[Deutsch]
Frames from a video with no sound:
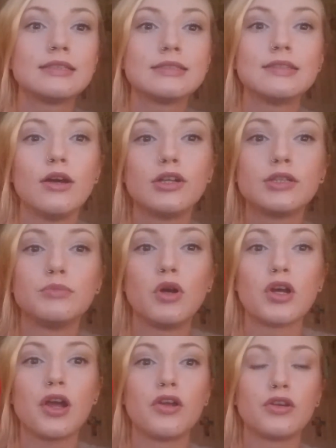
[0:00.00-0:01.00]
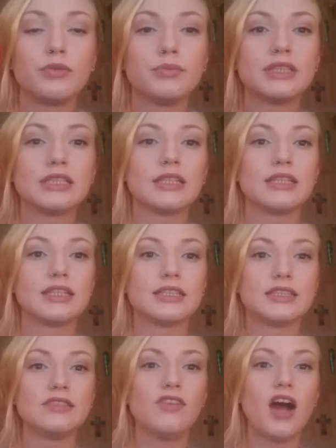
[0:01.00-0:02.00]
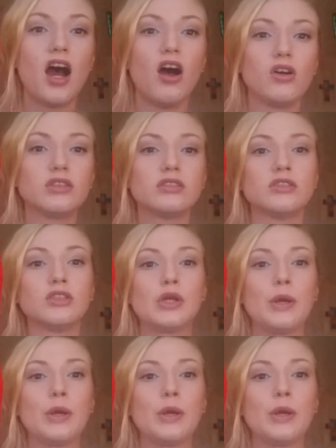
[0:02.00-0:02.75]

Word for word: Das sah heute Morgen auch noch ein bisschen intensiver aus.